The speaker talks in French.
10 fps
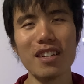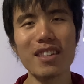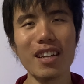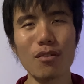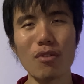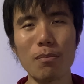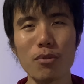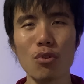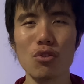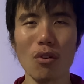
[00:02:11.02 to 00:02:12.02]
Nintendo a plus
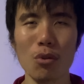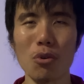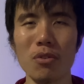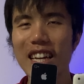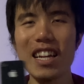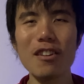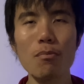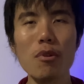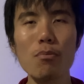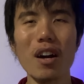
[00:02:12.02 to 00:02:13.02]
de 100 ans. Quel est le
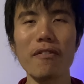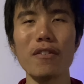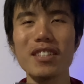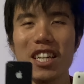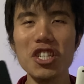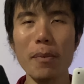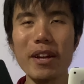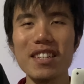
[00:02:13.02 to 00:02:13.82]
plus beau iPhone qui ait jamais